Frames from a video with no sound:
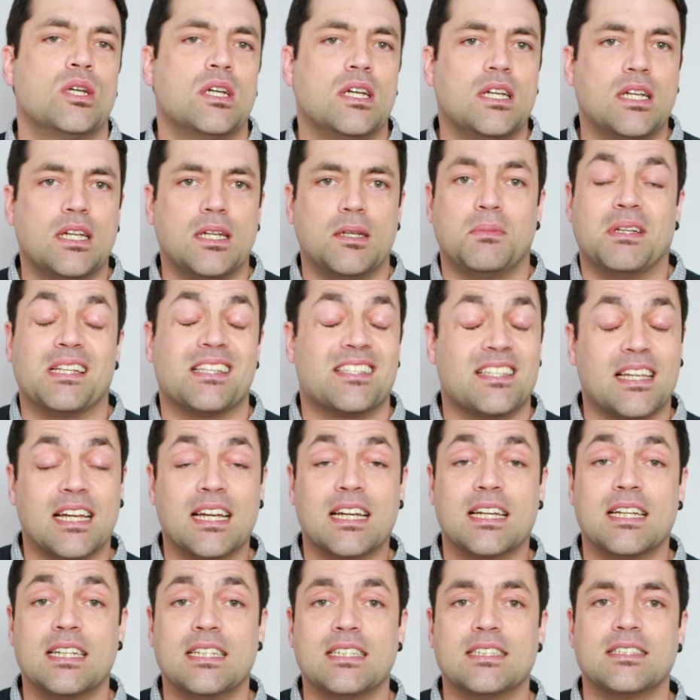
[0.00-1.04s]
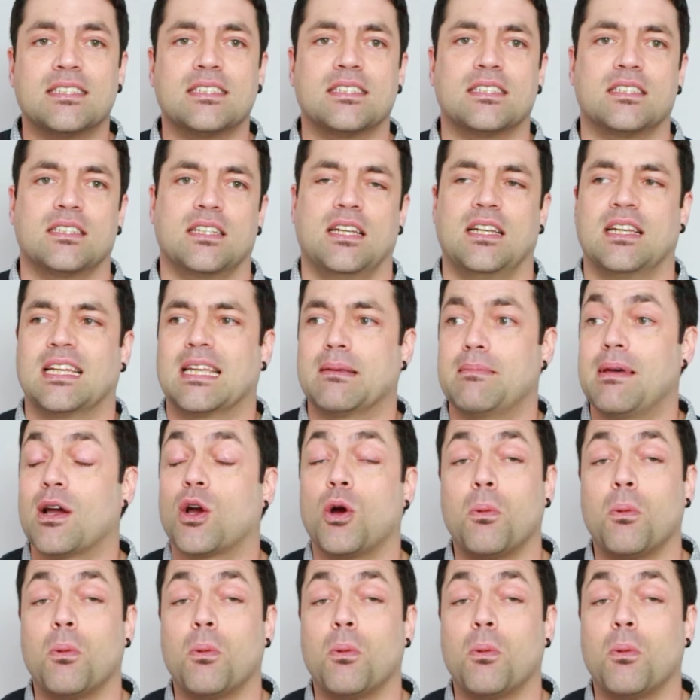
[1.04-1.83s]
eh, mensajes, eh, que me